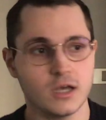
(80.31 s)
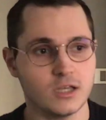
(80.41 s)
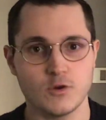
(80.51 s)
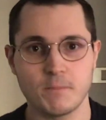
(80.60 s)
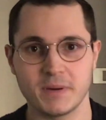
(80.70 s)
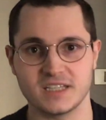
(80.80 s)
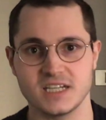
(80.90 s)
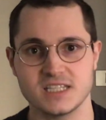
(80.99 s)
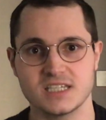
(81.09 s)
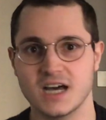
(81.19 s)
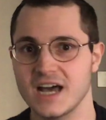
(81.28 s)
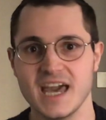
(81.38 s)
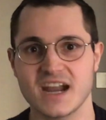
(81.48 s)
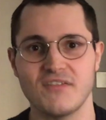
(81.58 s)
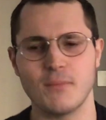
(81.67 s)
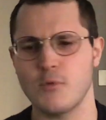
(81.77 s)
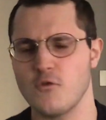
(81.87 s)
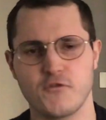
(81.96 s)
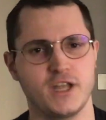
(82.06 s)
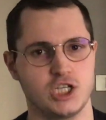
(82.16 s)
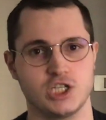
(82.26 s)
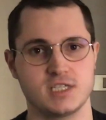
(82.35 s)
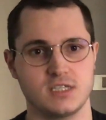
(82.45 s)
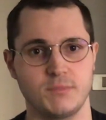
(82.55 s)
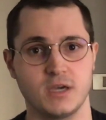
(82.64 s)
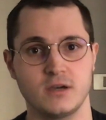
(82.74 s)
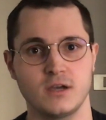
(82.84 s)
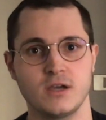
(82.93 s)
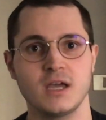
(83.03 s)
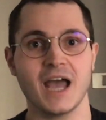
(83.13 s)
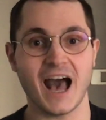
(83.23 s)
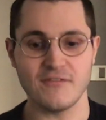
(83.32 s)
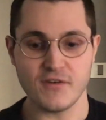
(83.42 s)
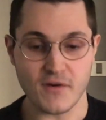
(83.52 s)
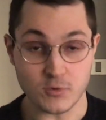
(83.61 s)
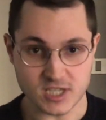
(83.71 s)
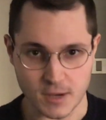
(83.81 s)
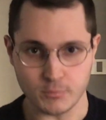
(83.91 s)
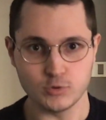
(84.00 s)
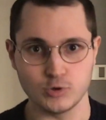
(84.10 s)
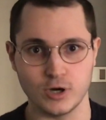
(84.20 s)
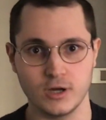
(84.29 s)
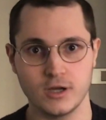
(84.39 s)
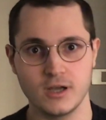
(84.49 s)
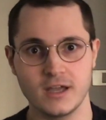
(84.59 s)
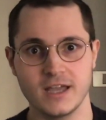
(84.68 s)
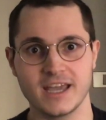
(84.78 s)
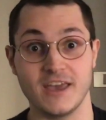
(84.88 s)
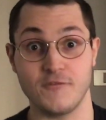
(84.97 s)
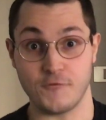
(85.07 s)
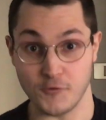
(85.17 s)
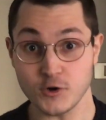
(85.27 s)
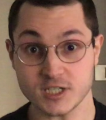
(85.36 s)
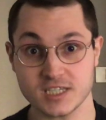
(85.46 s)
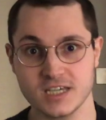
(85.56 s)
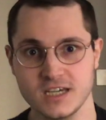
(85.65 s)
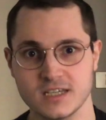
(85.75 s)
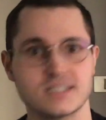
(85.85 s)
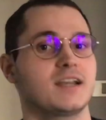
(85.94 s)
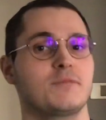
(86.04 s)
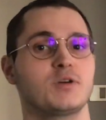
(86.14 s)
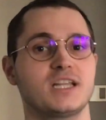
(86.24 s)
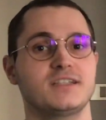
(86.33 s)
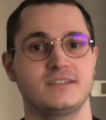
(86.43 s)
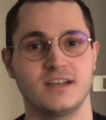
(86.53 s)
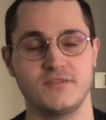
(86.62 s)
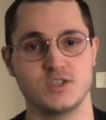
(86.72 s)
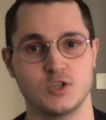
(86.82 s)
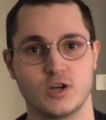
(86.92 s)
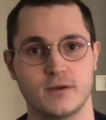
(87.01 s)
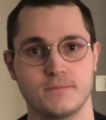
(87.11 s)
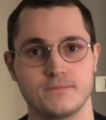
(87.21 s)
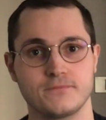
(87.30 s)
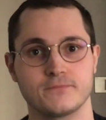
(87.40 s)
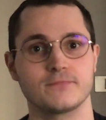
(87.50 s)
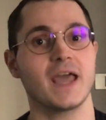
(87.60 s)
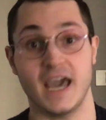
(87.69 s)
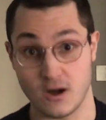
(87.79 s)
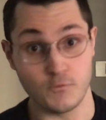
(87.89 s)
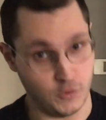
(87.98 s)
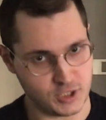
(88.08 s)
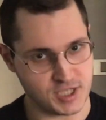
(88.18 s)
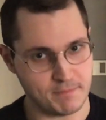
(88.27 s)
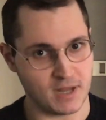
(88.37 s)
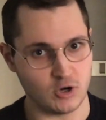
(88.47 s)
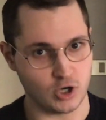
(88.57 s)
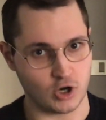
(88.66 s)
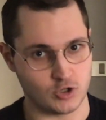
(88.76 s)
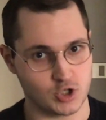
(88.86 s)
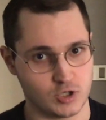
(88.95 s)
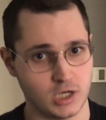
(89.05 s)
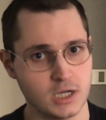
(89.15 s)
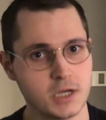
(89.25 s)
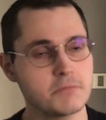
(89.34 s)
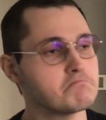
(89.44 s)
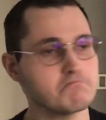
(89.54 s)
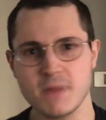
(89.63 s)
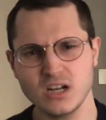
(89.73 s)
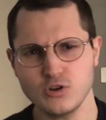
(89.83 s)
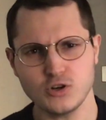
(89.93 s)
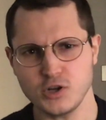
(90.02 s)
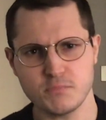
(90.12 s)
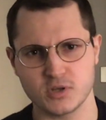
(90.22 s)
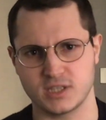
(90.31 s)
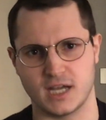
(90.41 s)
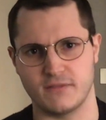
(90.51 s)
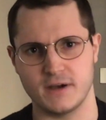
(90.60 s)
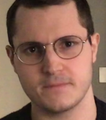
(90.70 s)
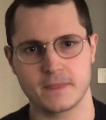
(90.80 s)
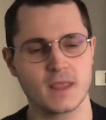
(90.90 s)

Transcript: Io e Patrizia eravamo felicissimi. Avevamo saputo che forse saremmo andati in televisione. Era un forse bello grosso, ma a noi non importava.